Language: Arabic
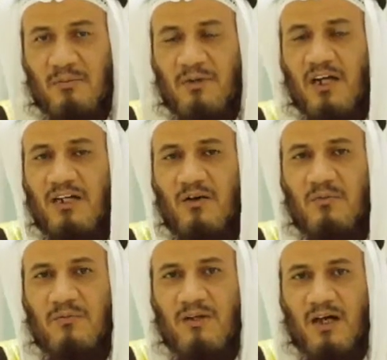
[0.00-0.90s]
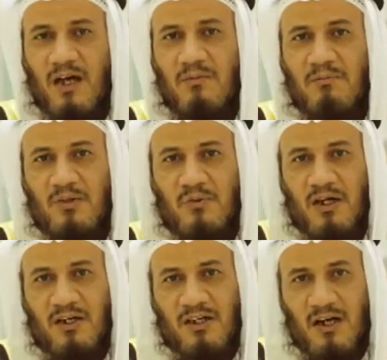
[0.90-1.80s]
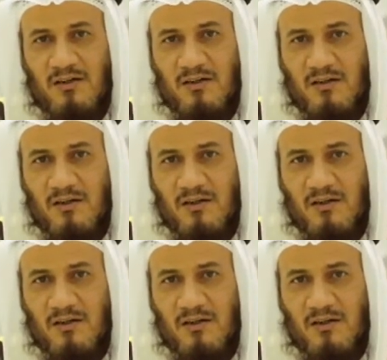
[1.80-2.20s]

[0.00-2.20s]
بأنهم أئمة أخيار